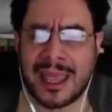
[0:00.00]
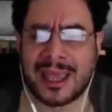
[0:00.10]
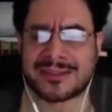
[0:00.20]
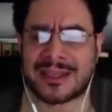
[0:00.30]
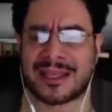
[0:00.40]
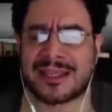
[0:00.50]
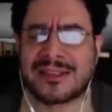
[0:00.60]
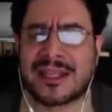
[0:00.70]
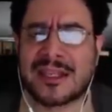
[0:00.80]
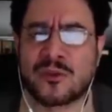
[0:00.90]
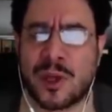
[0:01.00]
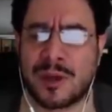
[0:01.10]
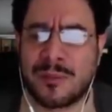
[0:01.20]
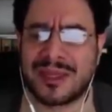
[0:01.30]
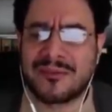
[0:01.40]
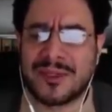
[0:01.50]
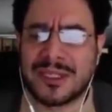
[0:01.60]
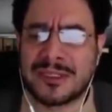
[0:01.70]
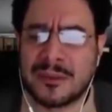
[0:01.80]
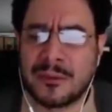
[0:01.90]
hasta que se resuelva
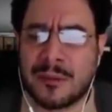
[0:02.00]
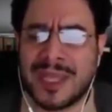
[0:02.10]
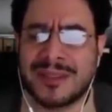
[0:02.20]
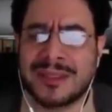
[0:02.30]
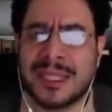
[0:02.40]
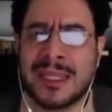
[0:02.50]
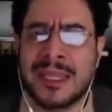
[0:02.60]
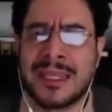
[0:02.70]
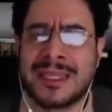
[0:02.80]
definitivamente,